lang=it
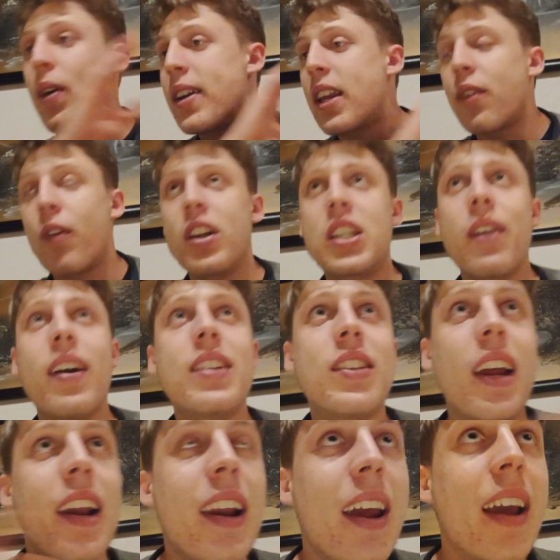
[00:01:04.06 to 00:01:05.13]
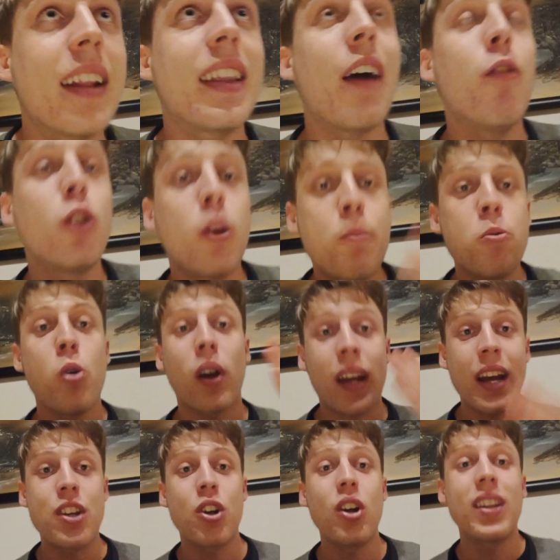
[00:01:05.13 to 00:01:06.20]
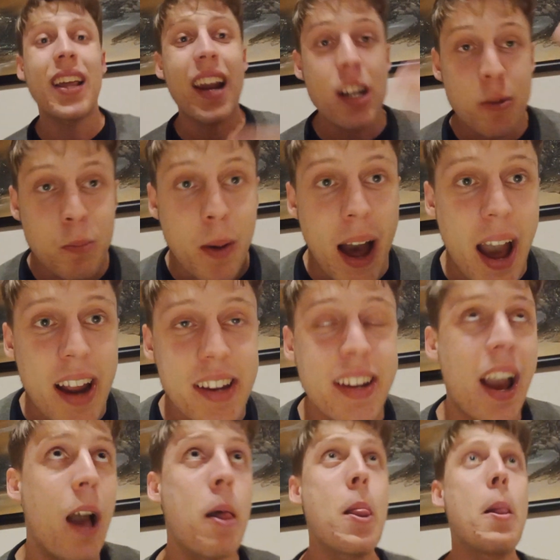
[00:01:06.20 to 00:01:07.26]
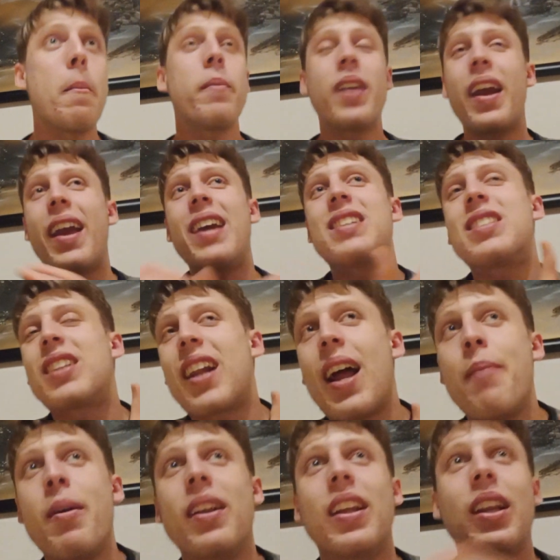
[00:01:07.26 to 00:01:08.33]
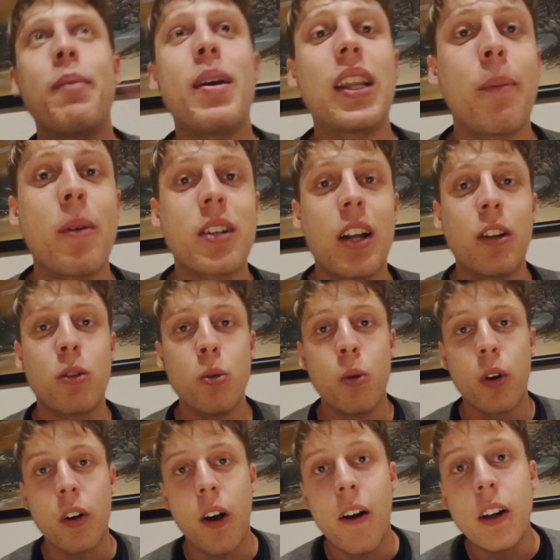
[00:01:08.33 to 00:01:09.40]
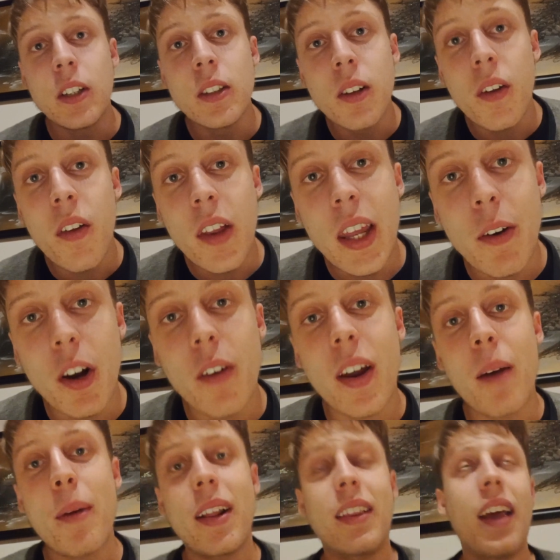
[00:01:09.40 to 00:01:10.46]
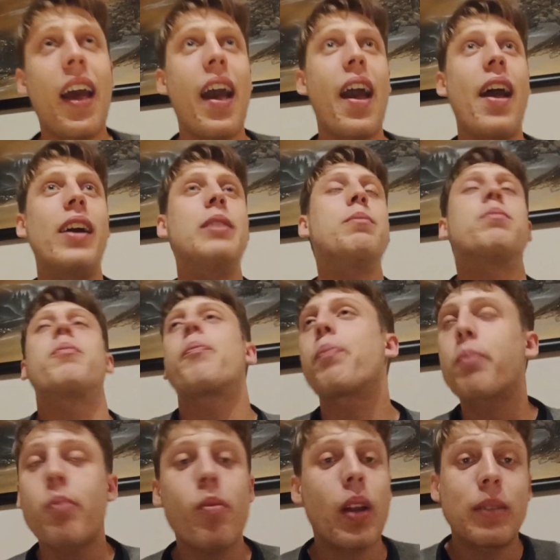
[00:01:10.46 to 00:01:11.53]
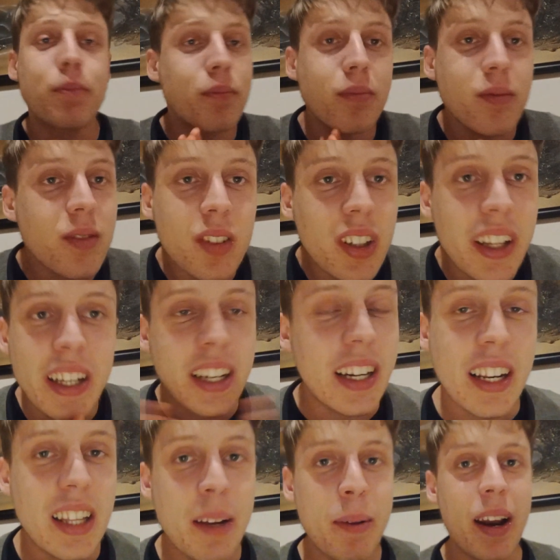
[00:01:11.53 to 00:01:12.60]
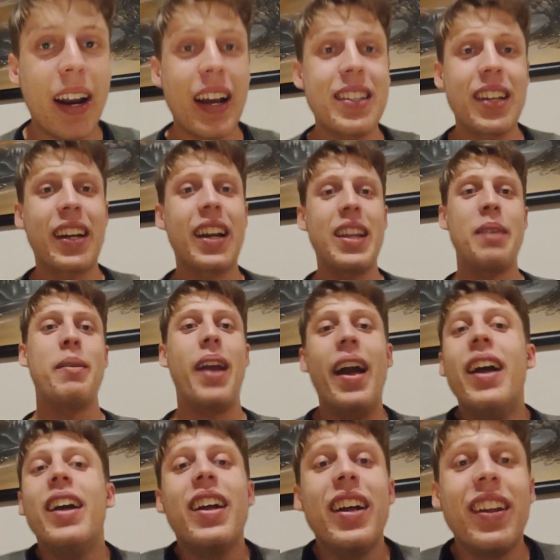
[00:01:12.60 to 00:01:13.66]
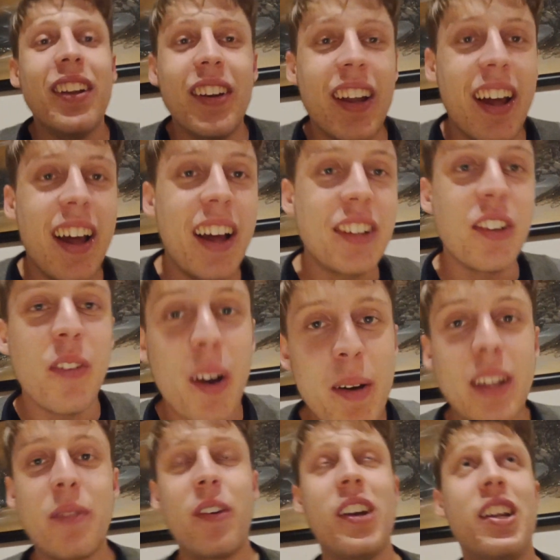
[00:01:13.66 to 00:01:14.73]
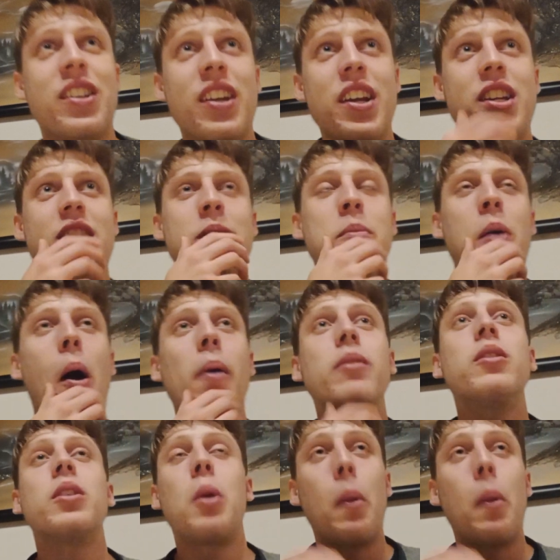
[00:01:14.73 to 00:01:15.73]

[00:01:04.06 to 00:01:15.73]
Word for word: fase difensiva eccellente, ha avuto più occasioni della Spagna e strameritatamente passa il turno. Devono veramente... Eh, incredibile ragazzi, incredibile. Non, eh, sono veramente felicissimo